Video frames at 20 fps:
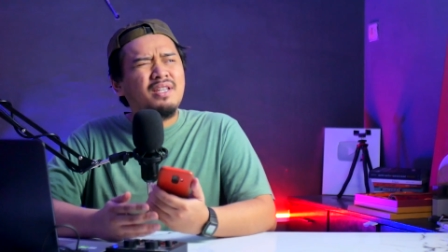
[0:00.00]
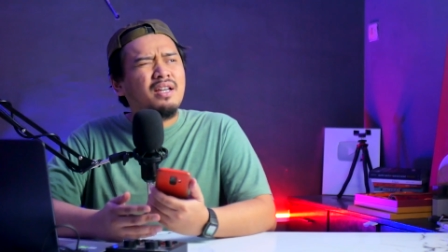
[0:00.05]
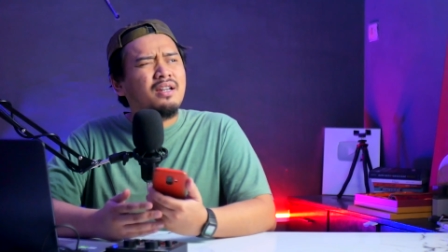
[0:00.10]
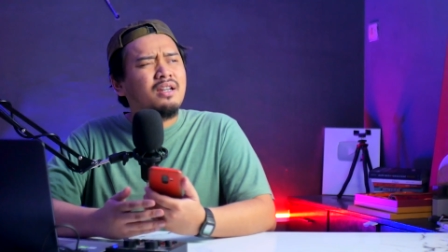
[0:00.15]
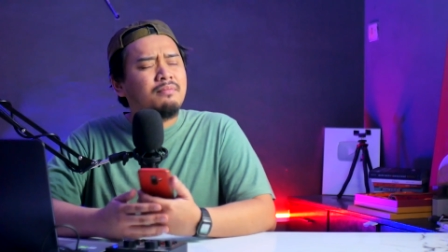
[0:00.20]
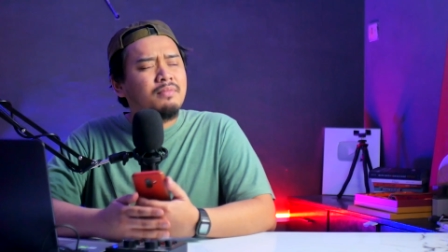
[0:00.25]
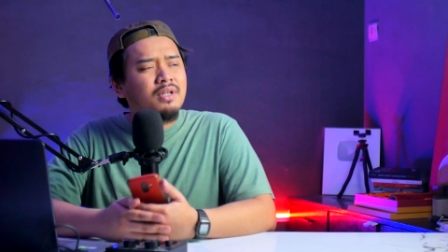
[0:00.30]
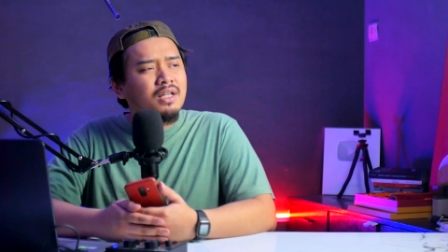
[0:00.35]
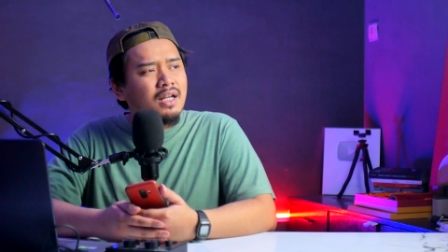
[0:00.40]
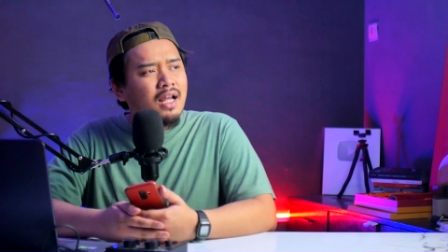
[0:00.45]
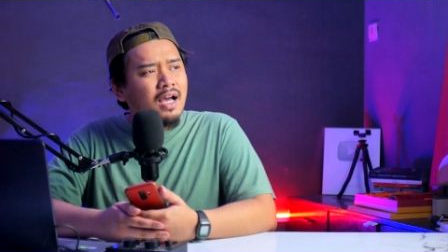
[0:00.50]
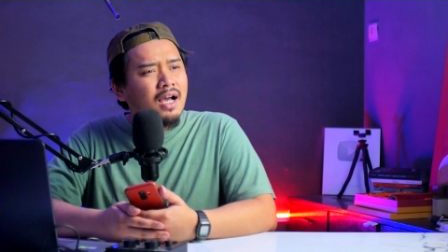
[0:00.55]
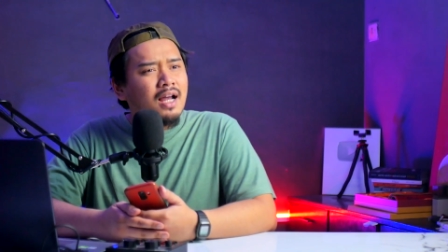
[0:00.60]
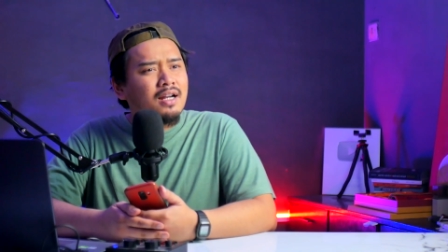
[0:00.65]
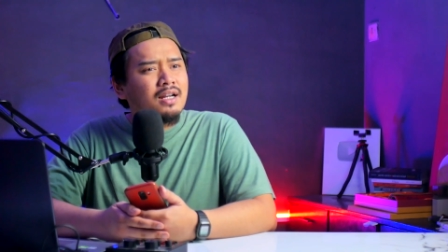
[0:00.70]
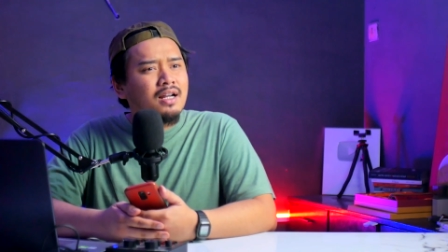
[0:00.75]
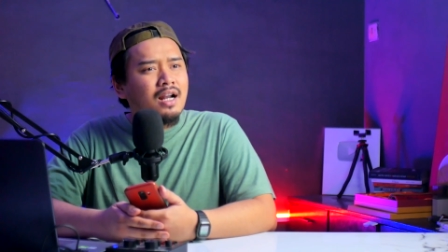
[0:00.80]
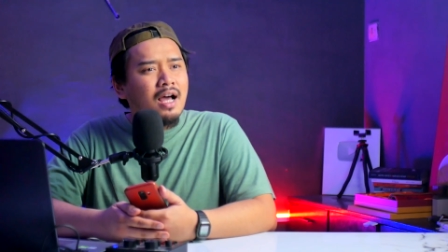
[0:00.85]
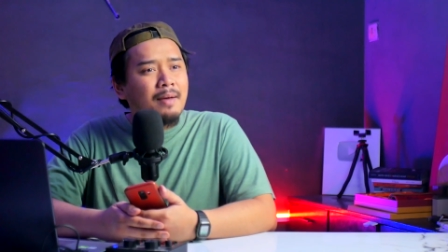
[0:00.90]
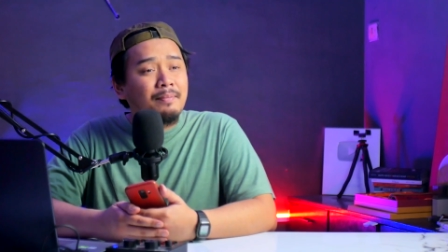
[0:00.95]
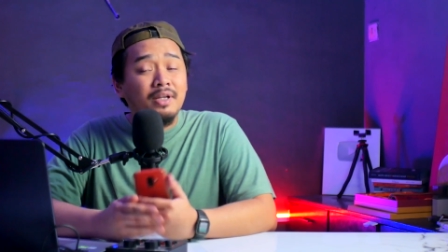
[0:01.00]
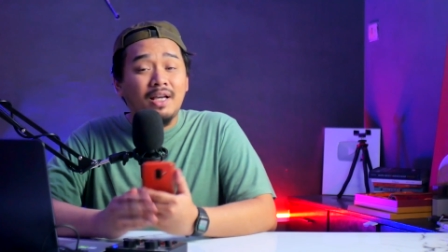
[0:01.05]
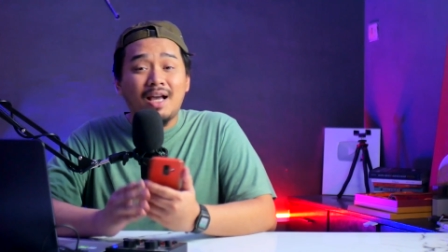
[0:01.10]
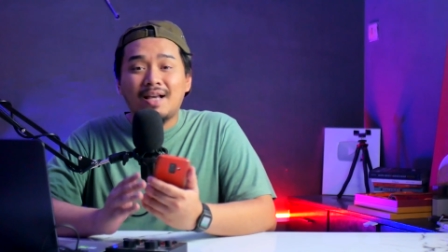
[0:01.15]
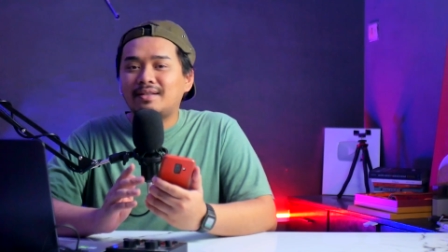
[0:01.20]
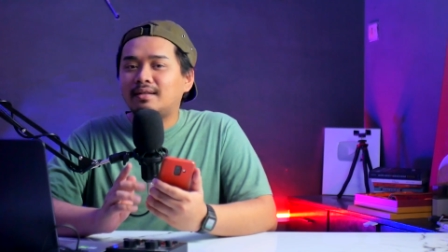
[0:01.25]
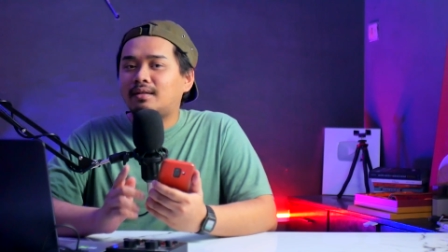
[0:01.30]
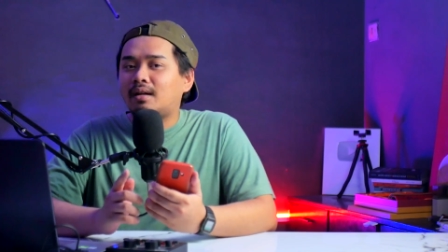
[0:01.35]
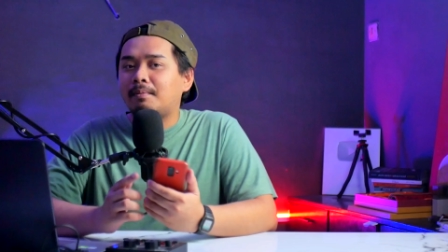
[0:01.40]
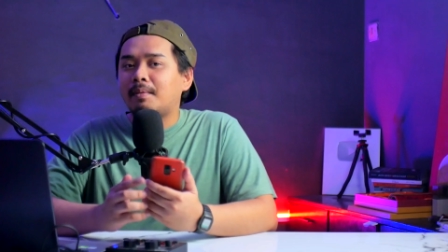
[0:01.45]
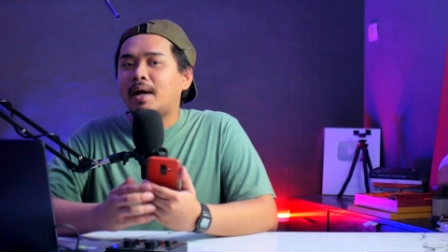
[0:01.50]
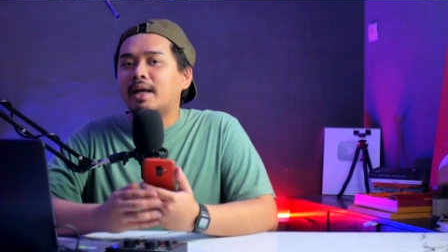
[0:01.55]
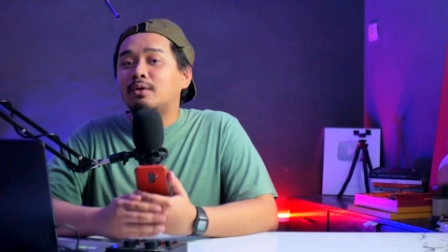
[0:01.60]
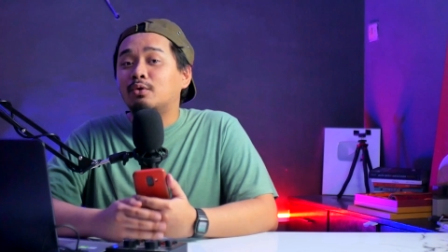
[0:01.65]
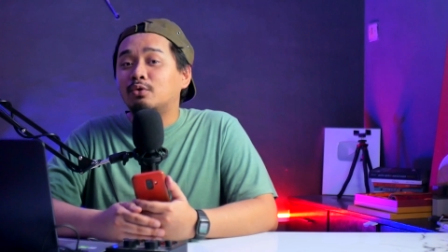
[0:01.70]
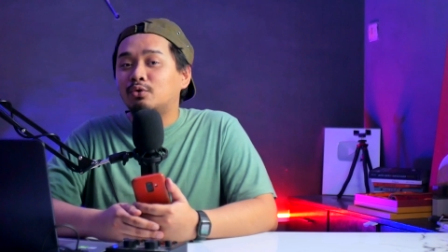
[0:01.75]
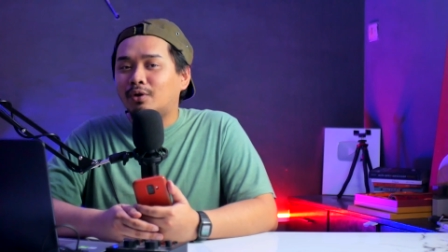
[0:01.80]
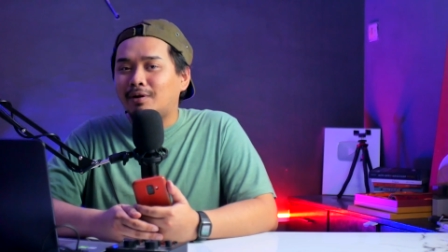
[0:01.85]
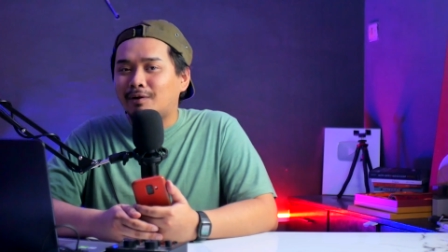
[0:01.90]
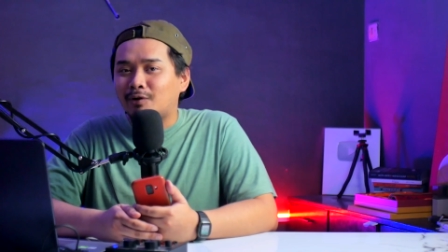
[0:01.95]
bisa dibilang adalah aplikasi terbaik
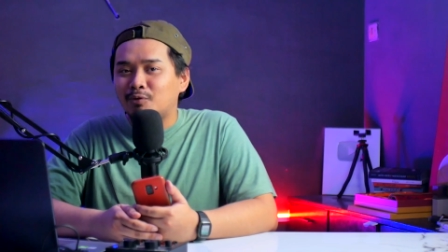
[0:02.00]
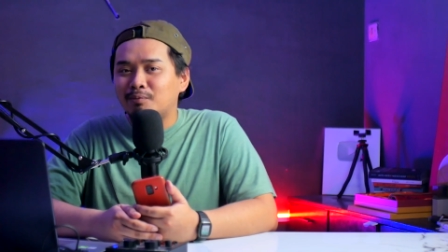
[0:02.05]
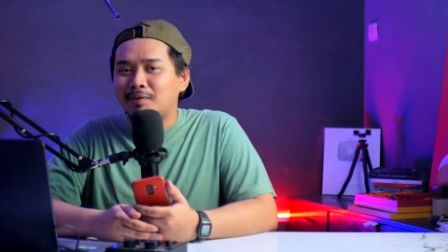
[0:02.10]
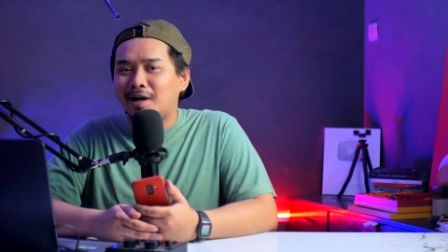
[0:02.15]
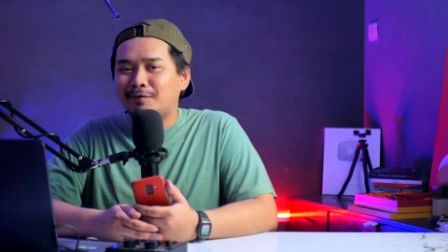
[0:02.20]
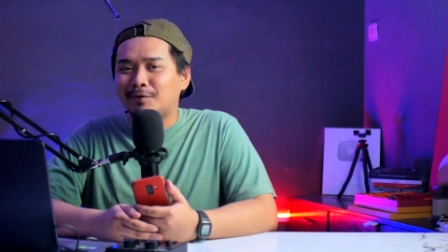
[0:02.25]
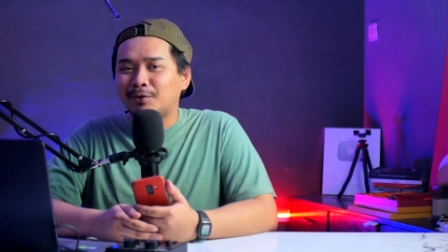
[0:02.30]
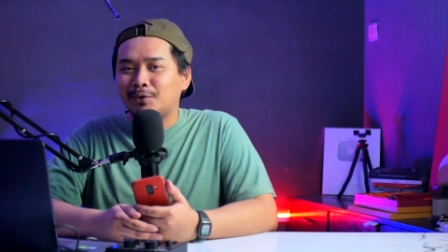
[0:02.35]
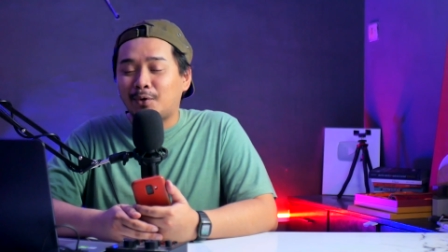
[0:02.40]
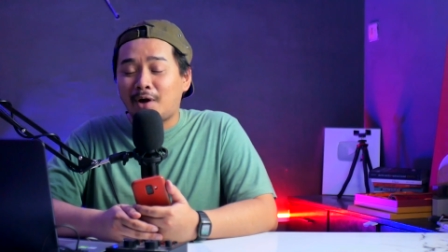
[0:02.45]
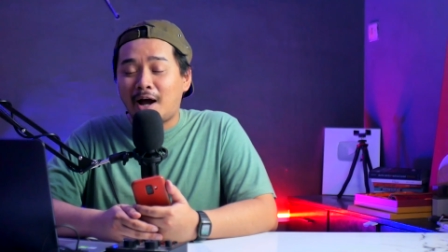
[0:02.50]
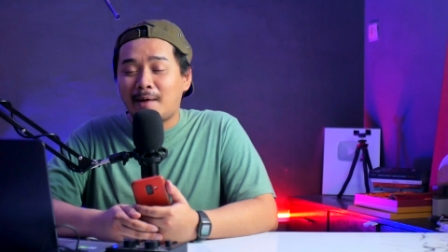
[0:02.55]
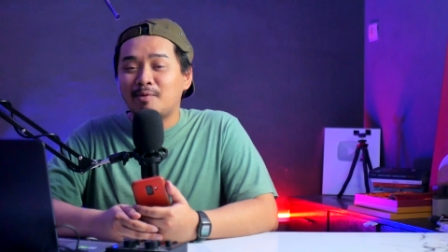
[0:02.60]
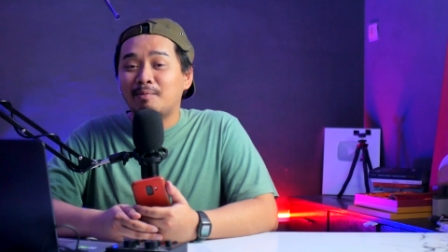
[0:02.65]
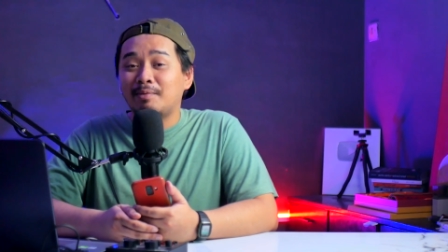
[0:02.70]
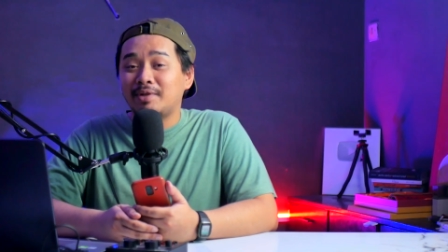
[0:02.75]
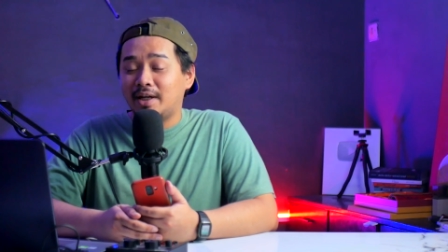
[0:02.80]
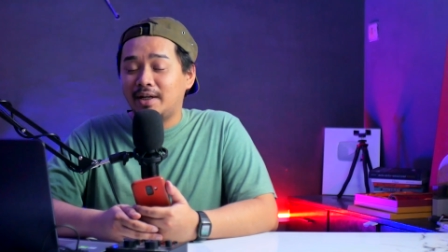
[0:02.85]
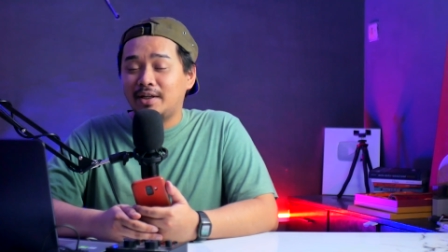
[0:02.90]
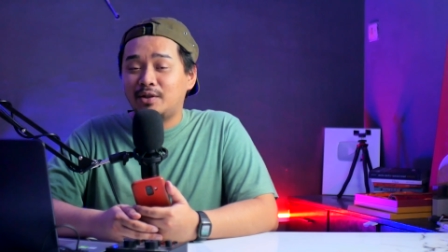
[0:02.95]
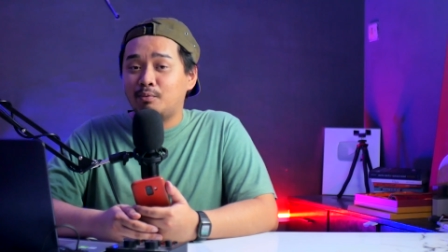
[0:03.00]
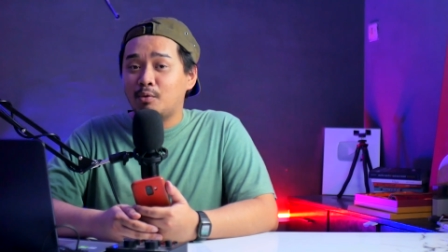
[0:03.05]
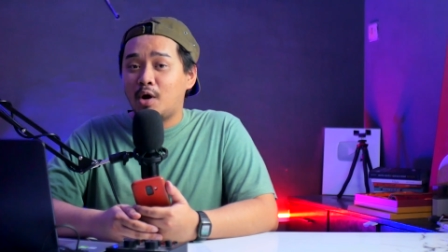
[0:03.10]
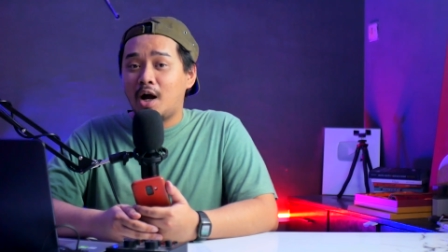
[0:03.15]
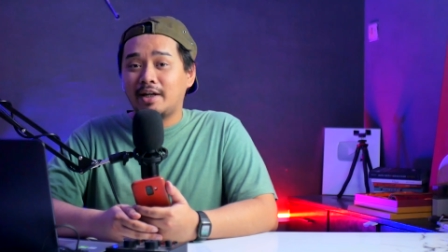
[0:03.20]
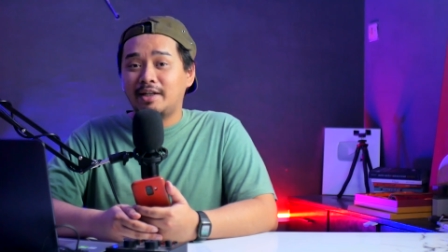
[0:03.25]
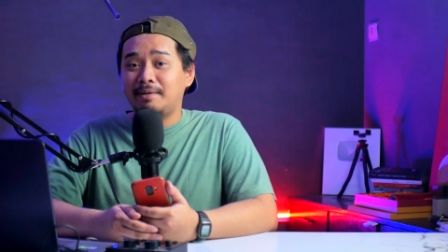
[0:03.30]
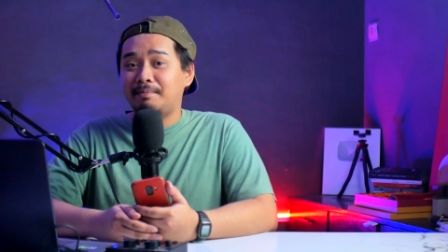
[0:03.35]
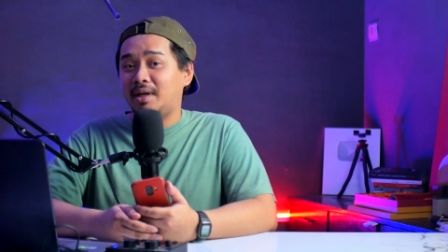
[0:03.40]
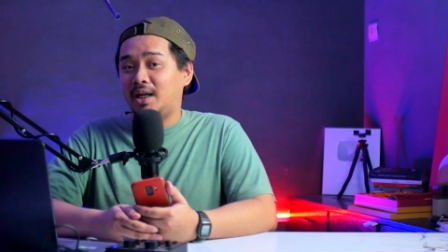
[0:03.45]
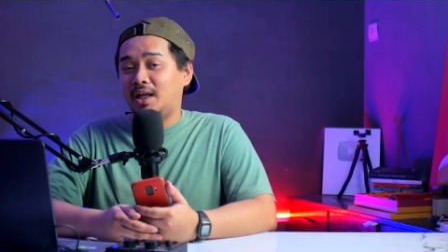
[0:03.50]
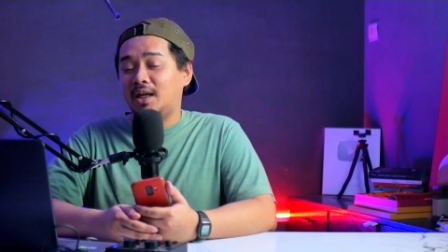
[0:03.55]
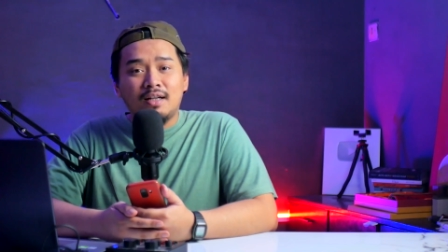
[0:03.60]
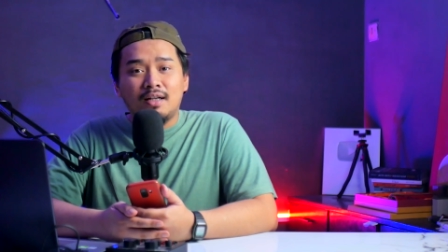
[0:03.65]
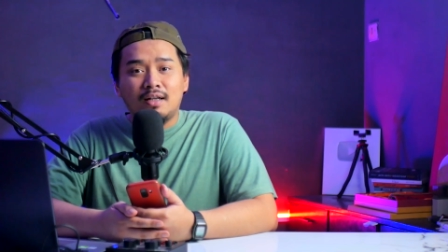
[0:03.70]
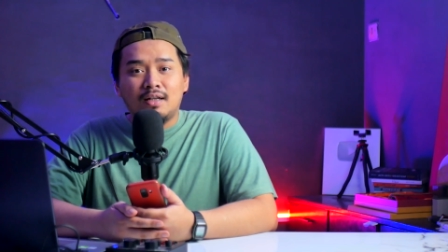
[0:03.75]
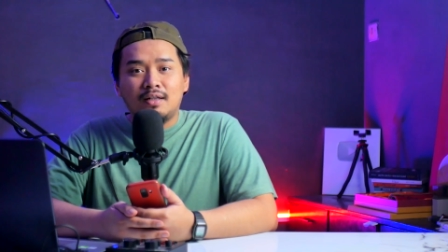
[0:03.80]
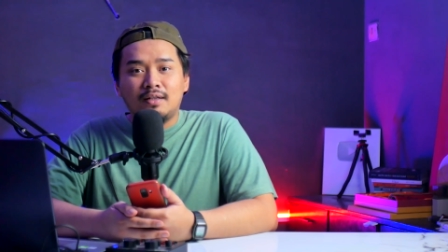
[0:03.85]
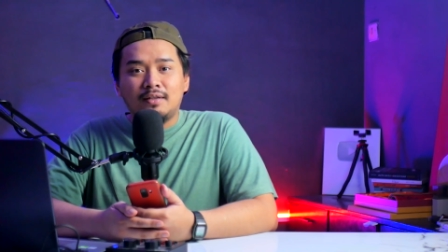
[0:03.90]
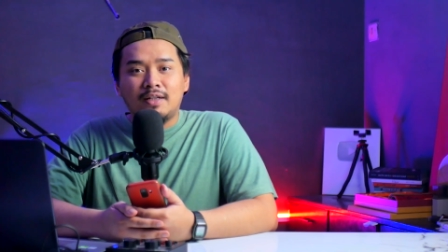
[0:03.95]
untuk merubah foto kamu menjadi sebuah anime uh,